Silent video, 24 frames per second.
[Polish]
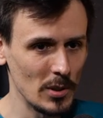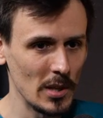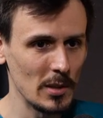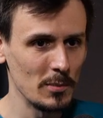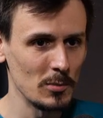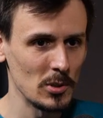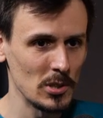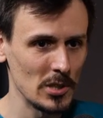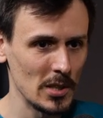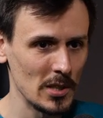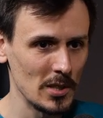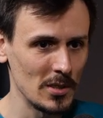
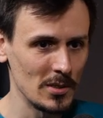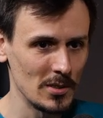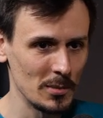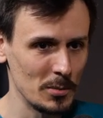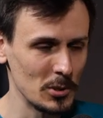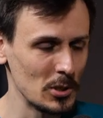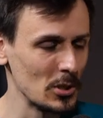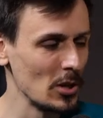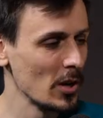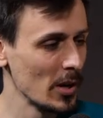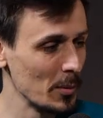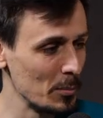tutaj może,
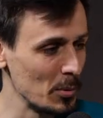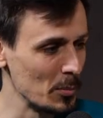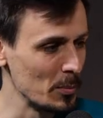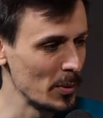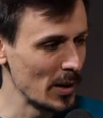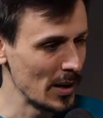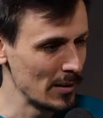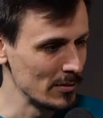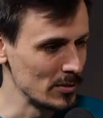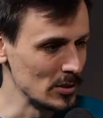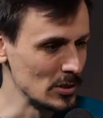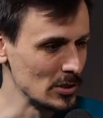żeby trochę
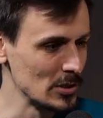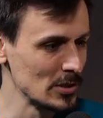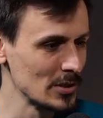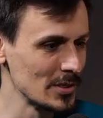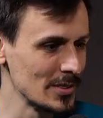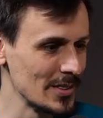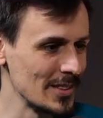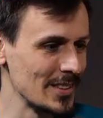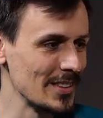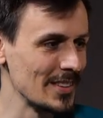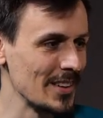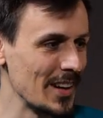poprawić
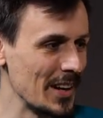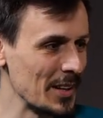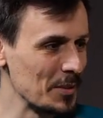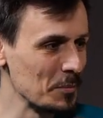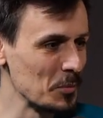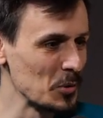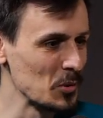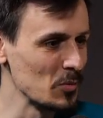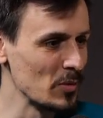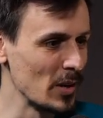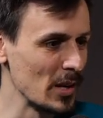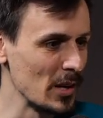y,
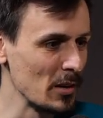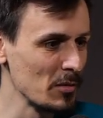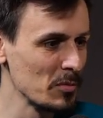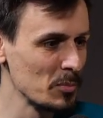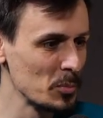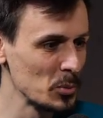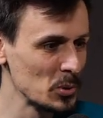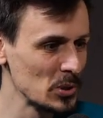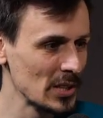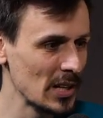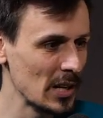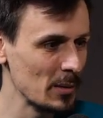atmosferę, w
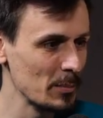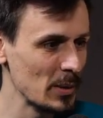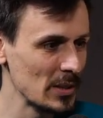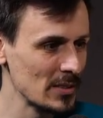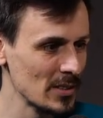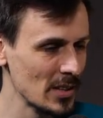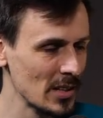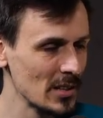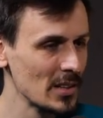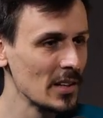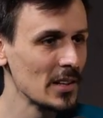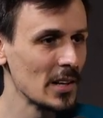Puszczy
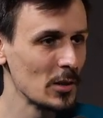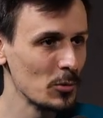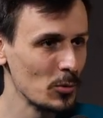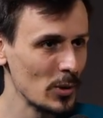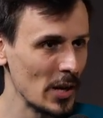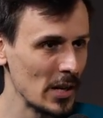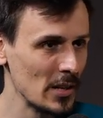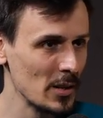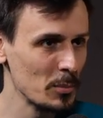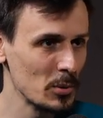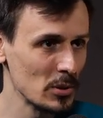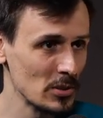Karpackiej te
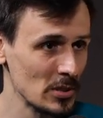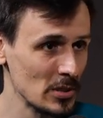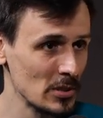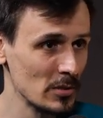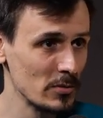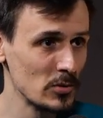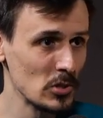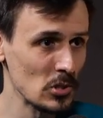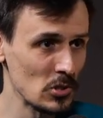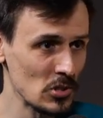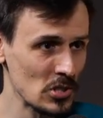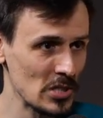naturalne
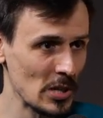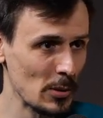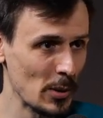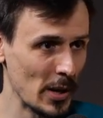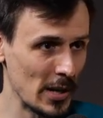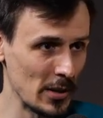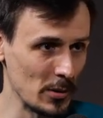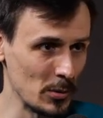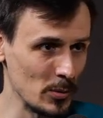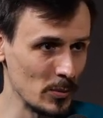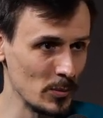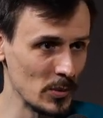procesy wciąż
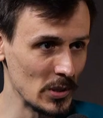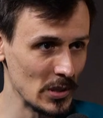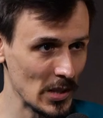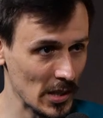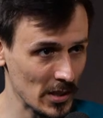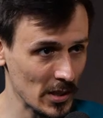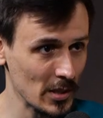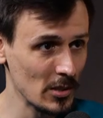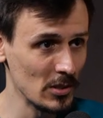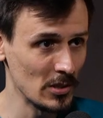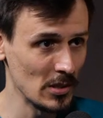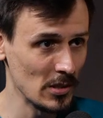działają. I
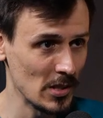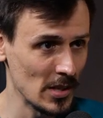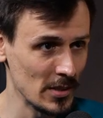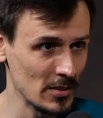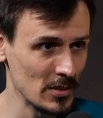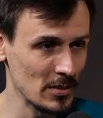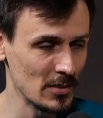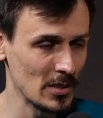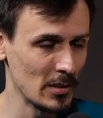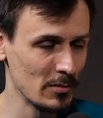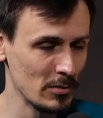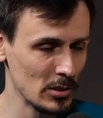dlatego ten
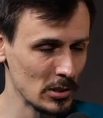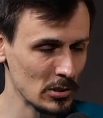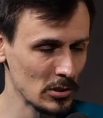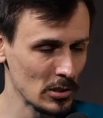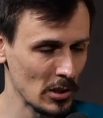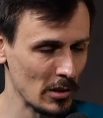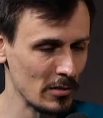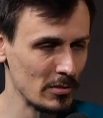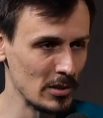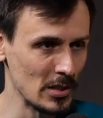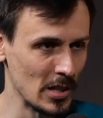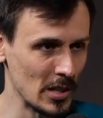las jest tak
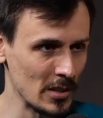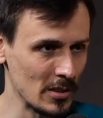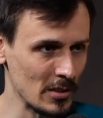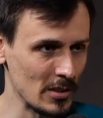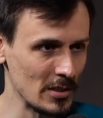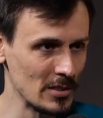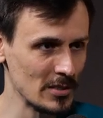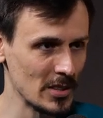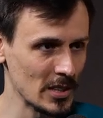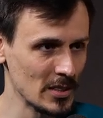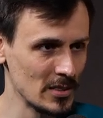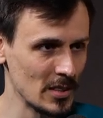wyjątkowy,
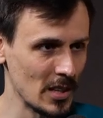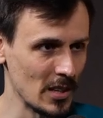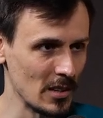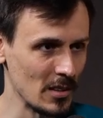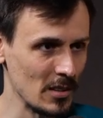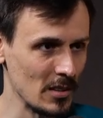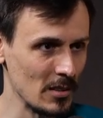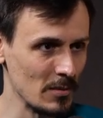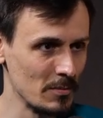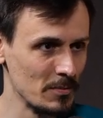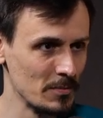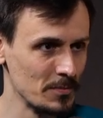dlatego jest tak
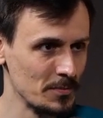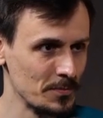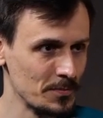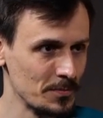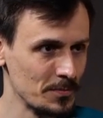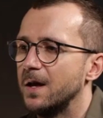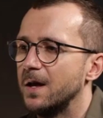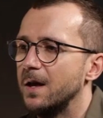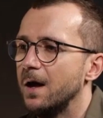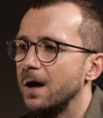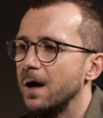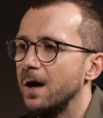cenny.
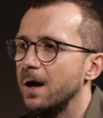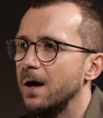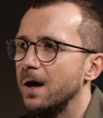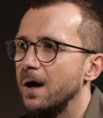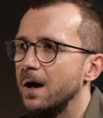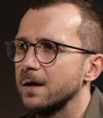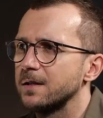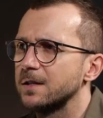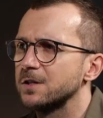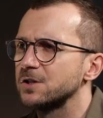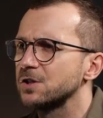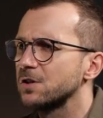E,
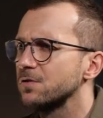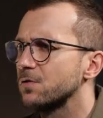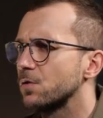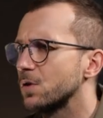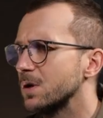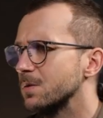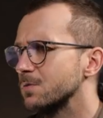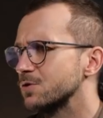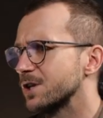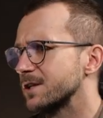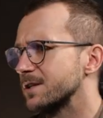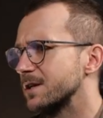a dlaczego w
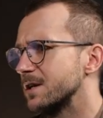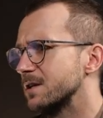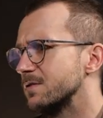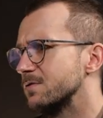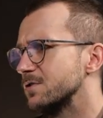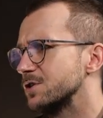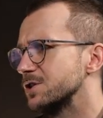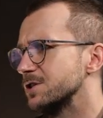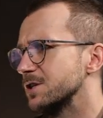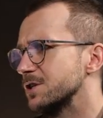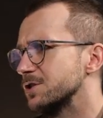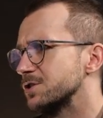ogóle można dalej
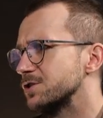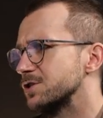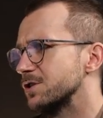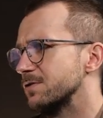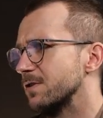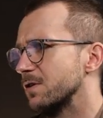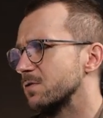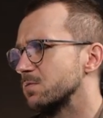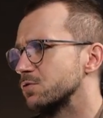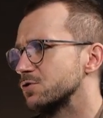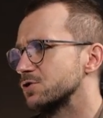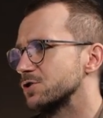wycinać
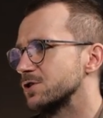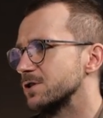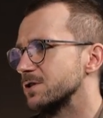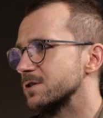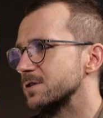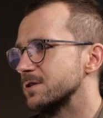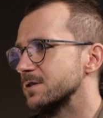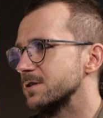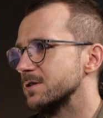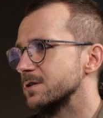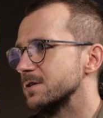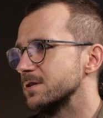drzewa w
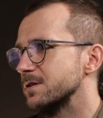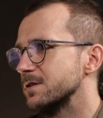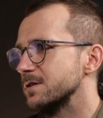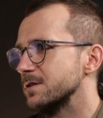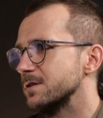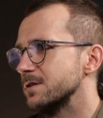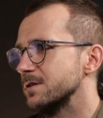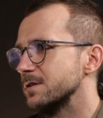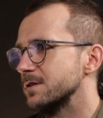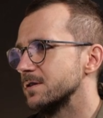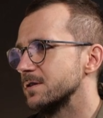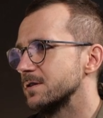Puszczy
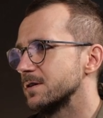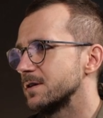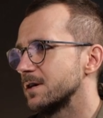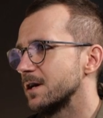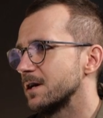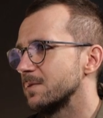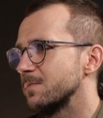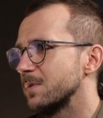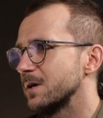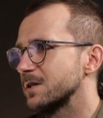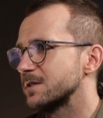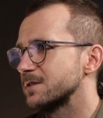y,
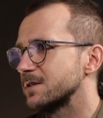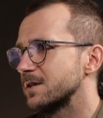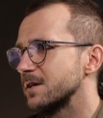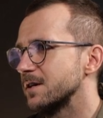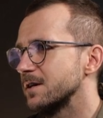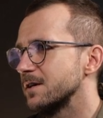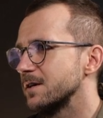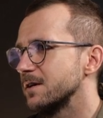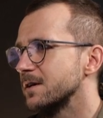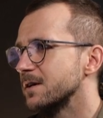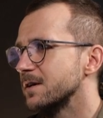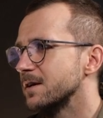
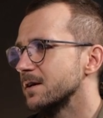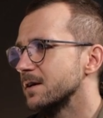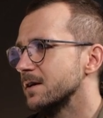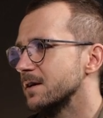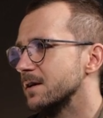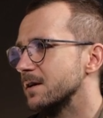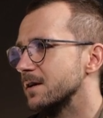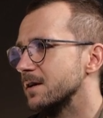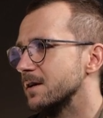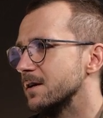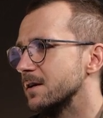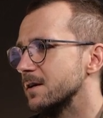Karpackiej?
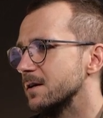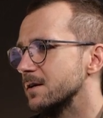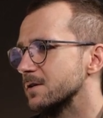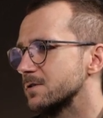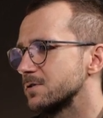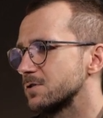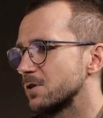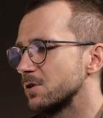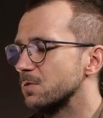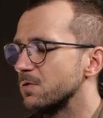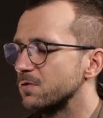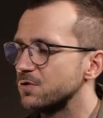E,
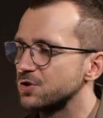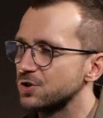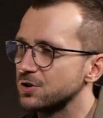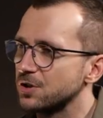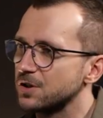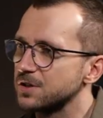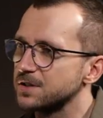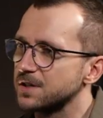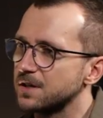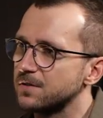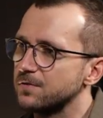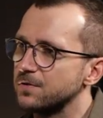skoro mówi, że
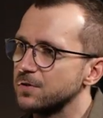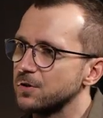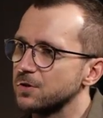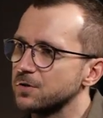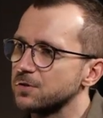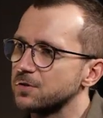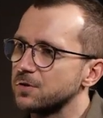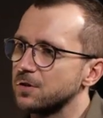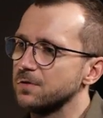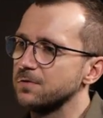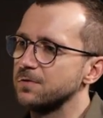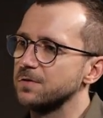to jest tak
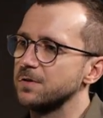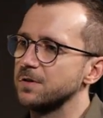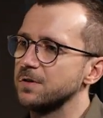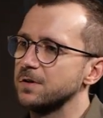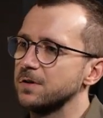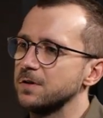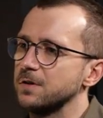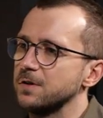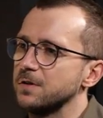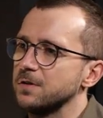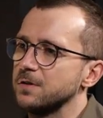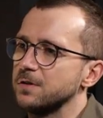wyjątkowy
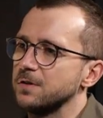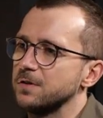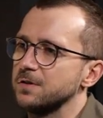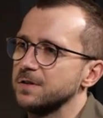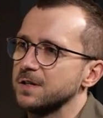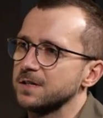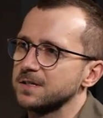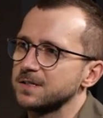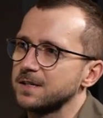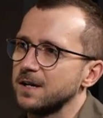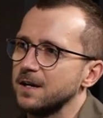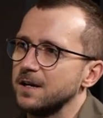e,
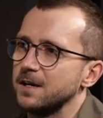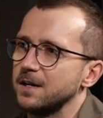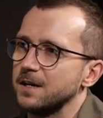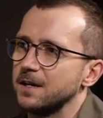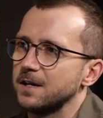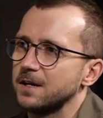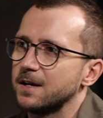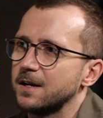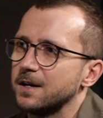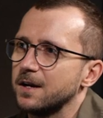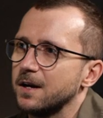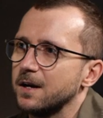na
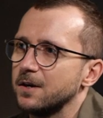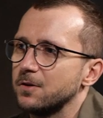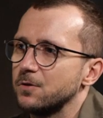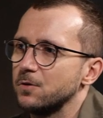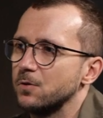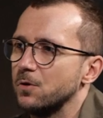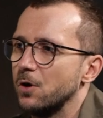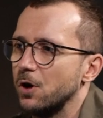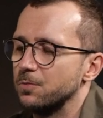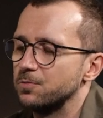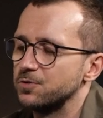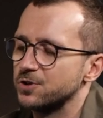skalę
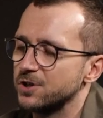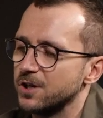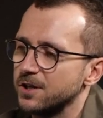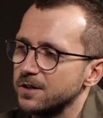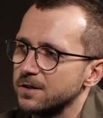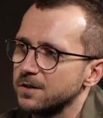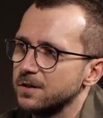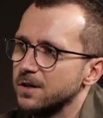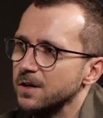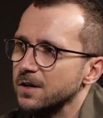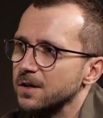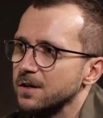kraju
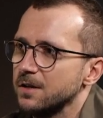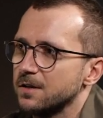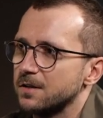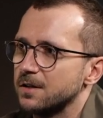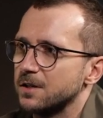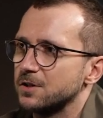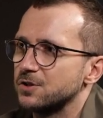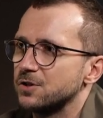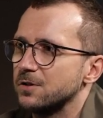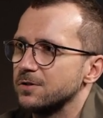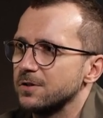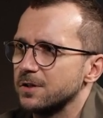obszar,
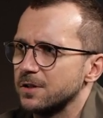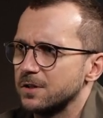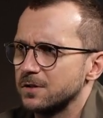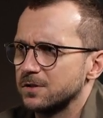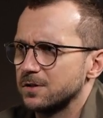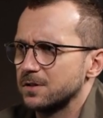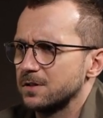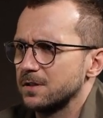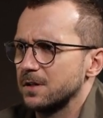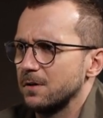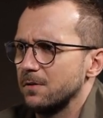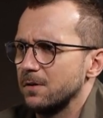dlaczego ona nie
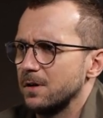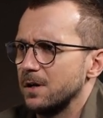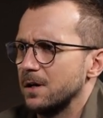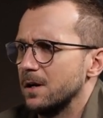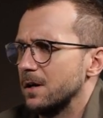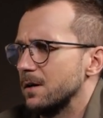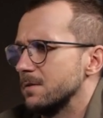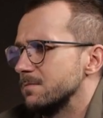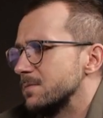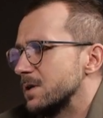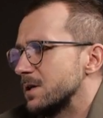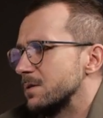
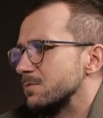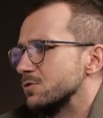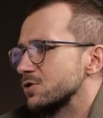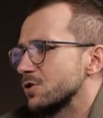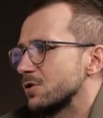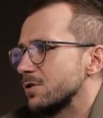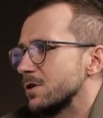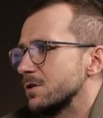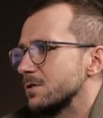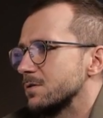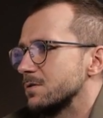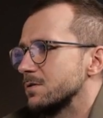została jakimś
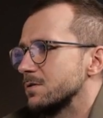e,